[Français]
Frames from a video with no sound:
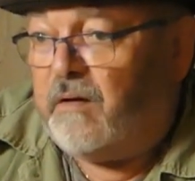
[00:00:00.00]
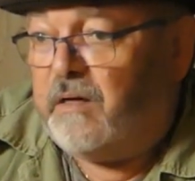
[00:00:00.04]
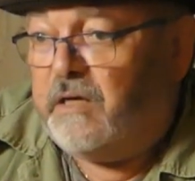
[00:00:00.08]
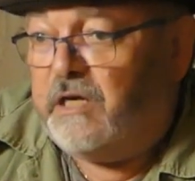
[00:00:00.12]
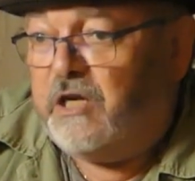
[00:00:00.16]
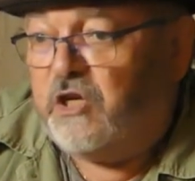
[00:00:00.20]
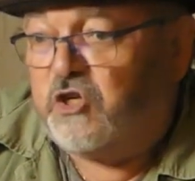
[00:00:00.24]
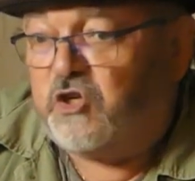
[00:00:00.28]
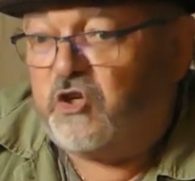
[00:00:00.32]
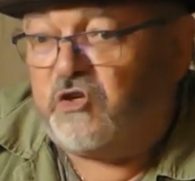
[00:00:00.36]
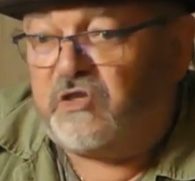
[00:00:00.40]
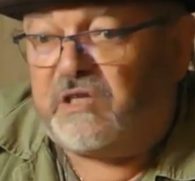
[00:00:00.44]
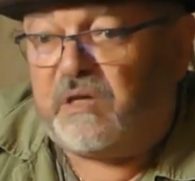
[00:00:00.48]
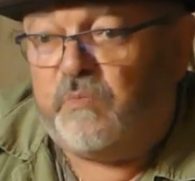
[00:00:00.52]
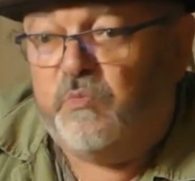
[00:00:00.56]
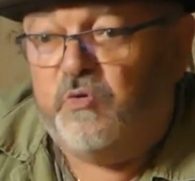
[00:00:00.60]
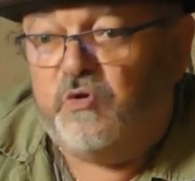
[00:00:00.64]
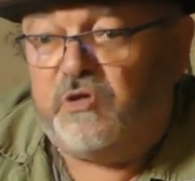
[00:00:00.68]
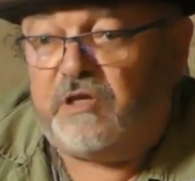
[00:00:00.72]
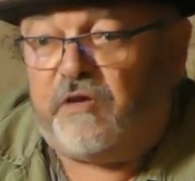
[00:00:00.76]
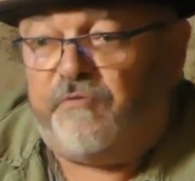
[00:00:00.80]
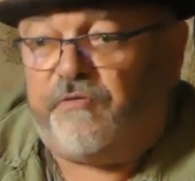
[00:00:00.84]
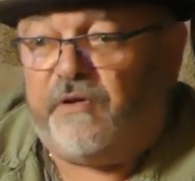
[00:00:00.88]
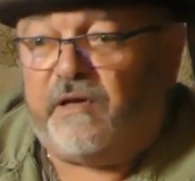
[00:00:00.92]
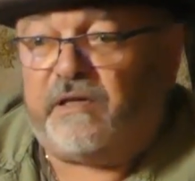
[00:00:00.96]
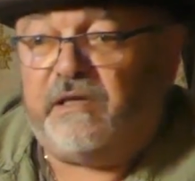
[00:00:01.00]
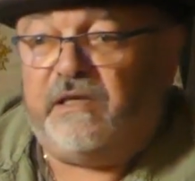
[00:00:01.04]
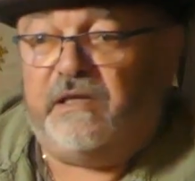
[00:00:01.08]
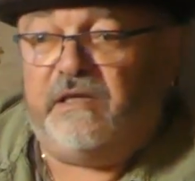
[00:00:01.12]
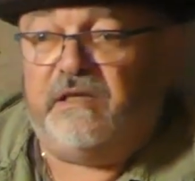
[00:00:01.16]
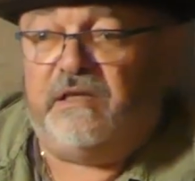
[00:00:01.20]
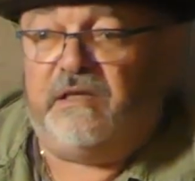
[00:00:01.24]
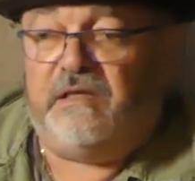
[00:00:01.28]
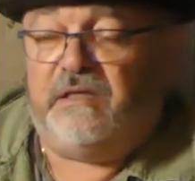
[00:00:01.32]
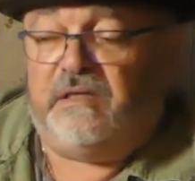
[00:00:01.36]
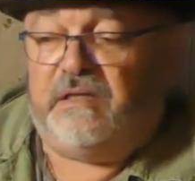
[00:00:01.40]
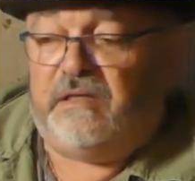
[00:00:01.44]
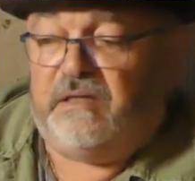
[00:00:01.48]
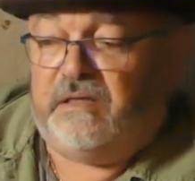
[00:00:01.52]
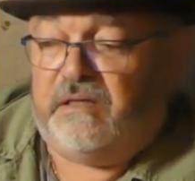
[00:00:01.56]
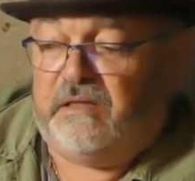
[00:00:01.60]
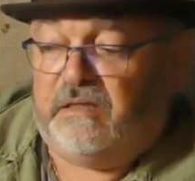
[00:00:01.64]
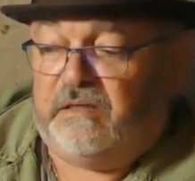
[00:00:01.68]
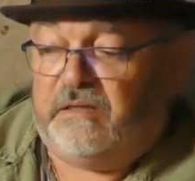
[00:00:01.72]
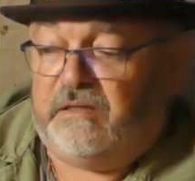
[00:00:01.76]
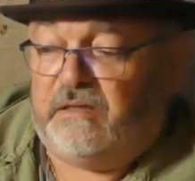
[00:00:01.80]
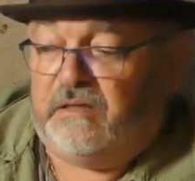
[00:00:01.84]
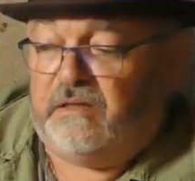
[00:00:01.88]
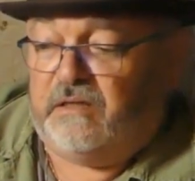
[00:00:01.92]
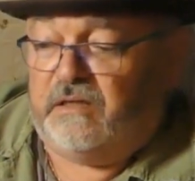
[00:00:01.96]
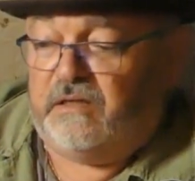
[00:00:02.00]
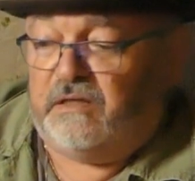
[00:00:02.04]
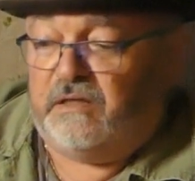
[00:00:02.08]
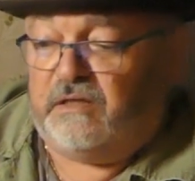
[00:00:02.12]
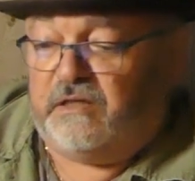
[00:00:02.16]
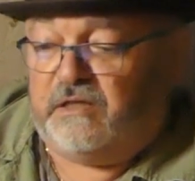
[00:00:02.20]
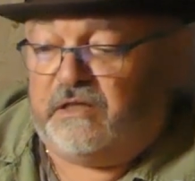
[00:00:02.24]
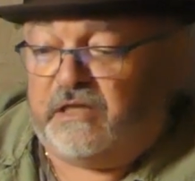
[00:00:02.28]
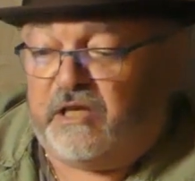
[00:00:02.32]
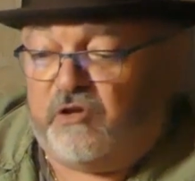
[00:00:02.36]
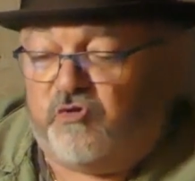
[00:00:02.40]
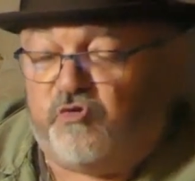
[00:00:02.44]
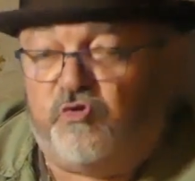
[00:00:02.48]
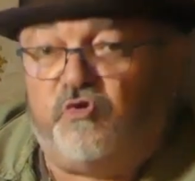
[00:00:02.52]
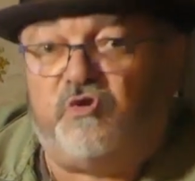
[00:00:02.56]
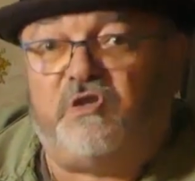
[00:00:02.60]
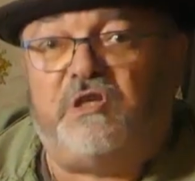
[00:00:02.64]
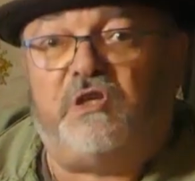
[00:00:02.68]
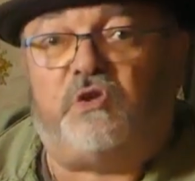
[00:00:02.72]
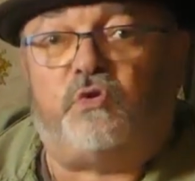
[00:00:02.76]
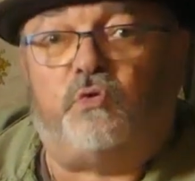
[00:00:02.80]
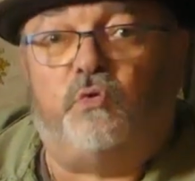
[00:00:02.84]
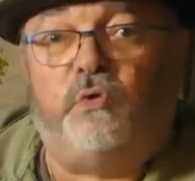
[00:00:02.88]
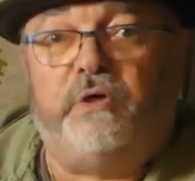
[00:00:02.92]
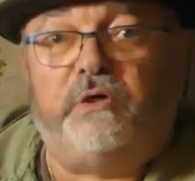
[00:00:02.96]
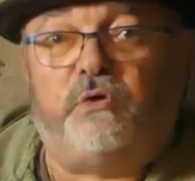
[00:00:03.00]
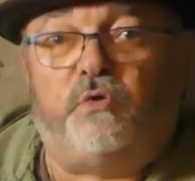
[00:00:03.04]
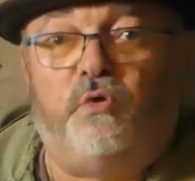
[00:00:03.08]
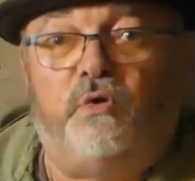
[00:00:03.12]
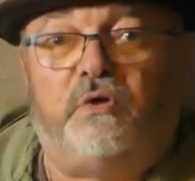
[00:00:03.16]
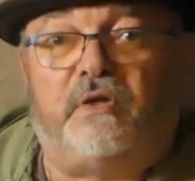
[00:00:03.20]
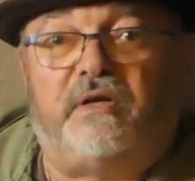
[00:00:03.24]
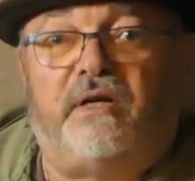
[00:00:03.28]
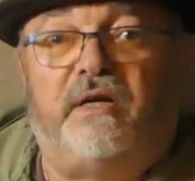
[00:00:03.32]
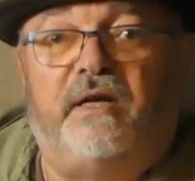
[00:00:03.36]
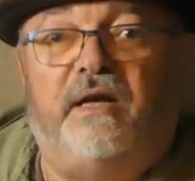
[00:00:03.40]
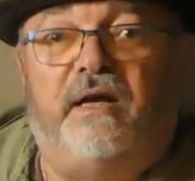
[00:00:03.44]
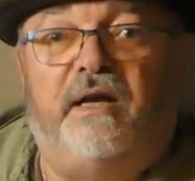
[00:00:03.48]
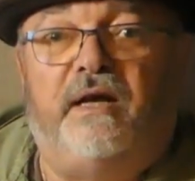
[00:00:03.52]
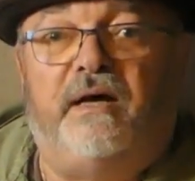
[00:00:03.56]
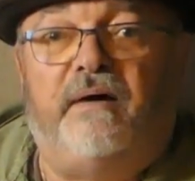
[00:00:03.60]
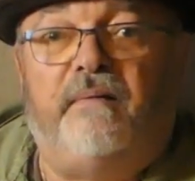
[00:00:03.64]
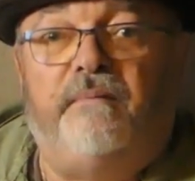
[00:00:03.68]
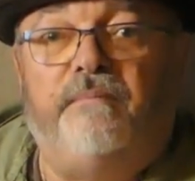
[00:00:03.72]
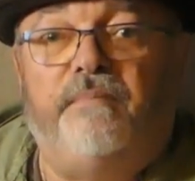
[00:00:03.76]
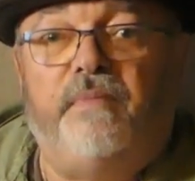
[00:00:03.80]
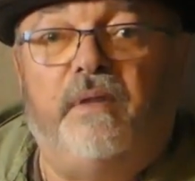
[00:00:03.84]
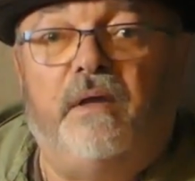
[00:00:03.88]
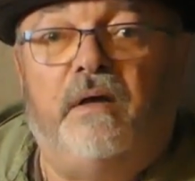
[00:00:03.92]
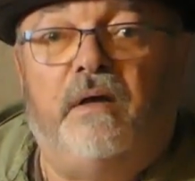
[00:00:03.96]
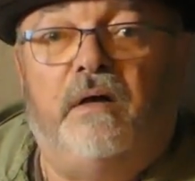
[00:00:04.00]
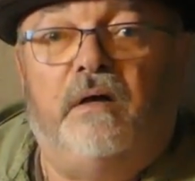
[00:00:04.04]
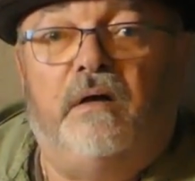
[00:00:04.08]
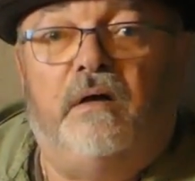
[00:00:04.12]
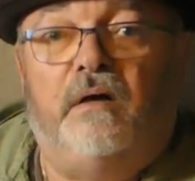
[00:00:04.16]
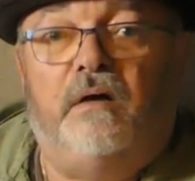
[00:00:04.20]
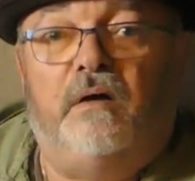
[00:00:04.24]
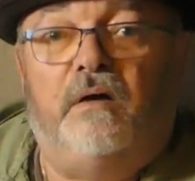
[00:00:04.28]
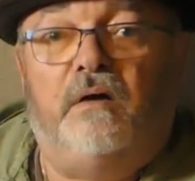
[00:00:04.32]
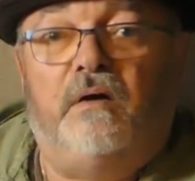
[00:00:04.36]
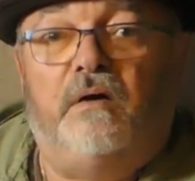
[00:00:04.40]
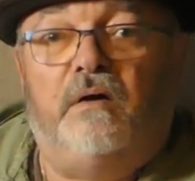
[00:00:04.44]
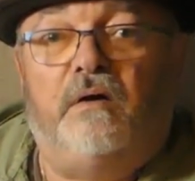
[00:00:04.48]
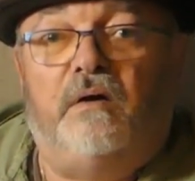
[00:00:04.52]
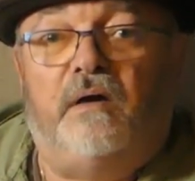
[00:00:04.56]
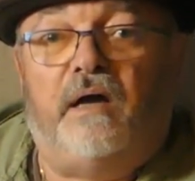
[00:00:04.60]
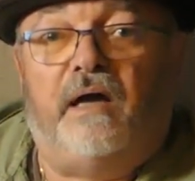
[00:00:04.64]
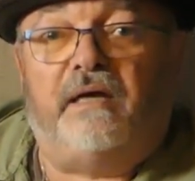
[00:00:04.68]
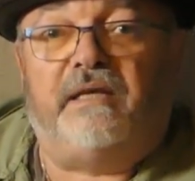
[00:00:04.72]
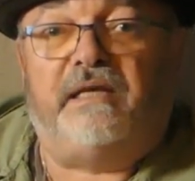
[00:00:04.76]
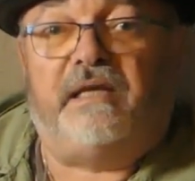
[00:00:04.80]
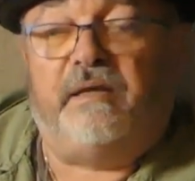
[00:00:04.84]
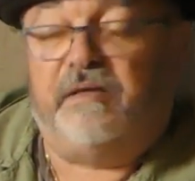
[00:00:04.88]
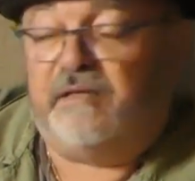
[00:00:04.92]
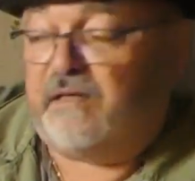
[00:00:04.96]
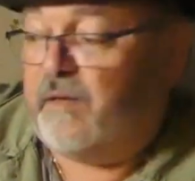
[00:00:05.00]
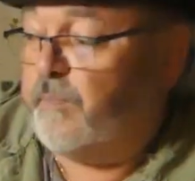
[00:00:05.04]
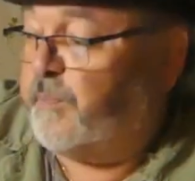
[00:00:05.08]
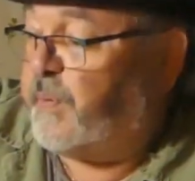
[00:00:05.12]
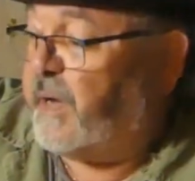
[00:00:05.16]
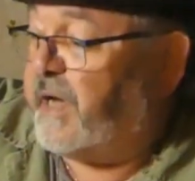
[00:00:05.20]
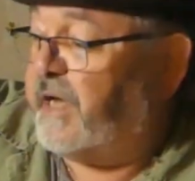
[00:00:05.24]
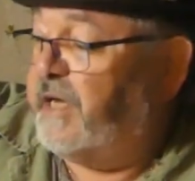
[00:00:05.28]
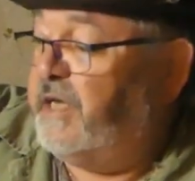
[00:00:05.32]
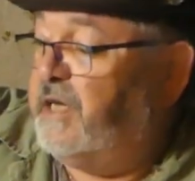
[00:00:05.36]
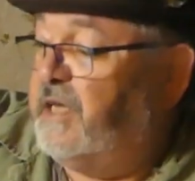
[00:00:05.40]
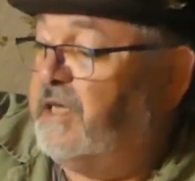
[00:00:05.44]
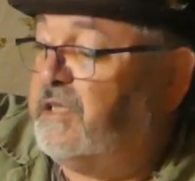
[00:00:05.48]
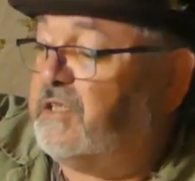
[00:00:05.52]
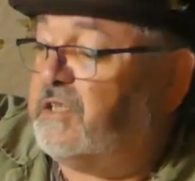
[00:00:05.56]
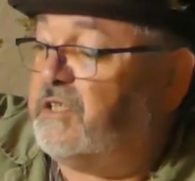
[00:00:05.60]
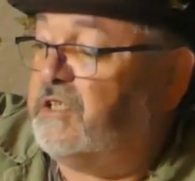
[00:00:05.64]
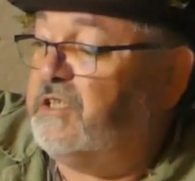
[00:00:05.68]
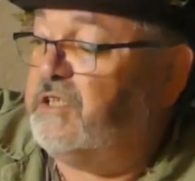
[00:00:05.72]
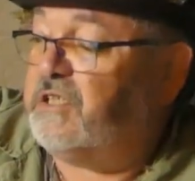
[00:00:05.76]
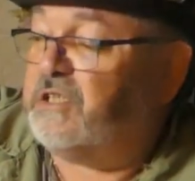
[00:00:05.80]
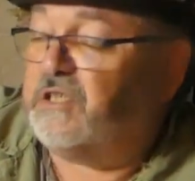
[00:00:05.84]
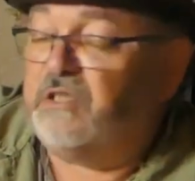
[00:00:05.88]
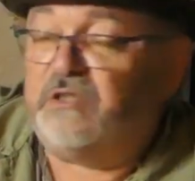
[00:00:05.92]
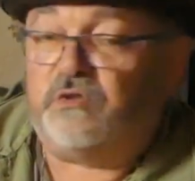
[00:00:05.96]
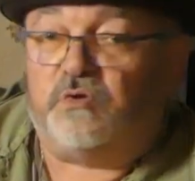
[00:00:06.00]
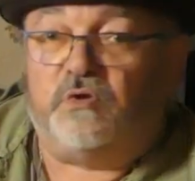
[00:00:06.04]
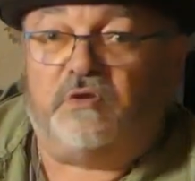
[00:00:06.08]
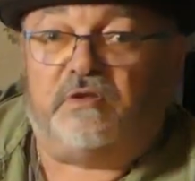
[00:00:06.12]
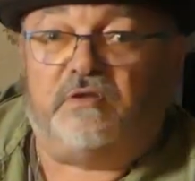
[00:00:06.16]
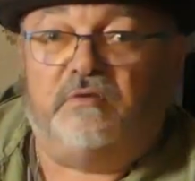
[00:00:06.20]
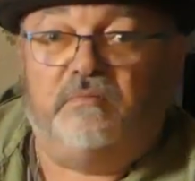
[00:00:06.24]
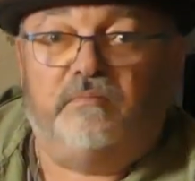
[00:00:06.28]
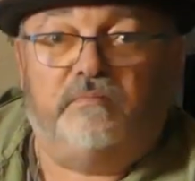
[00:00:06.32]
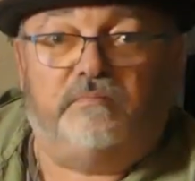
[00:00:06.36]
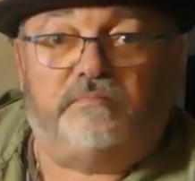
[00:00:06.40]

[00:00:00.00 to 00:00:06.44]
les gens s'amusent à faire des, des jus de citron et tout le tralala euh, avec des appareils électriques et tout le.